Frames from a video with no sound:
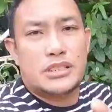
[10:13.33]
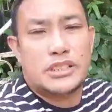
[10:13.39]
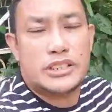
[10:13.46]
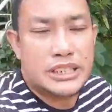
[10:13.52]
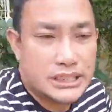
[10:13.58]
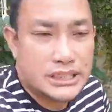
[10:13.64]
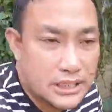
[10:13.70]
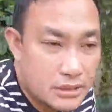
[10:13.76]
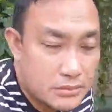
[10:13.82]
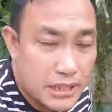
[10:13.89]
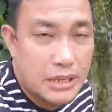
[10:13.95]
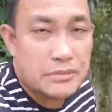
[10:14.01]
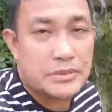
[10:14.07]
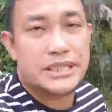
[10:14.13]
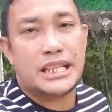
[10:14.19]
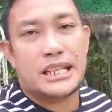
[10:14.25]
muna ulit ngayon
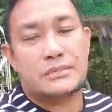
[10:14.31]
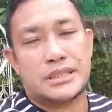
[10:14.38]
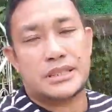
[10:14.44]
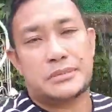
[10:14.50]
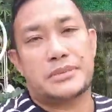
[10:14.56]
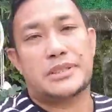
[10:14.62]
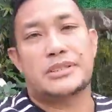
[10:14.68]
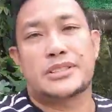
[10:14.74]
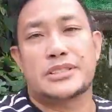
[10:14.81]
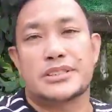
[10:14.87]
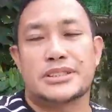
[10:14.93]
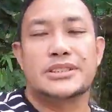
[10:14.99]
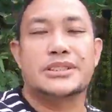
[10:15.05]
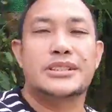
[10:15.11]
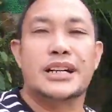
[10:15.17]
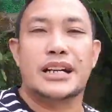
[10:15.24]
maraming salamat sa panonood
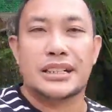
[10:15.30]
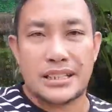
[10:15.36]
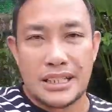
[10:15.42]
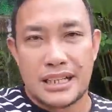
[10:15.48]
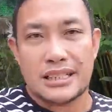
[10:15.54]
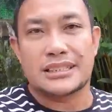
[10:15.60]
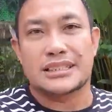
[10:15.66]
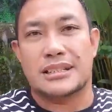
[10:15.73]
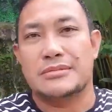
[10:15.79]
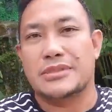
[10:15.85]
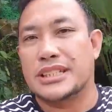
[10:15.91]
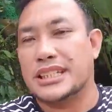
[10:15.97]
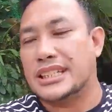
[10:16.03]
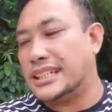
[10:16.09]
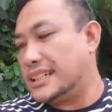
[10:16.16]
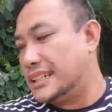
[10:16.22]
nyo hanggang sa
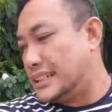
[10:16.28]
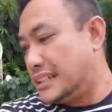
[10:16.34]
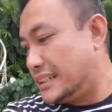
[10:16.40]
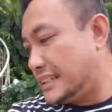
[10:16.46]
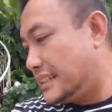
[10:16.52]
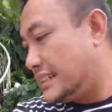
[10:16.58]
muli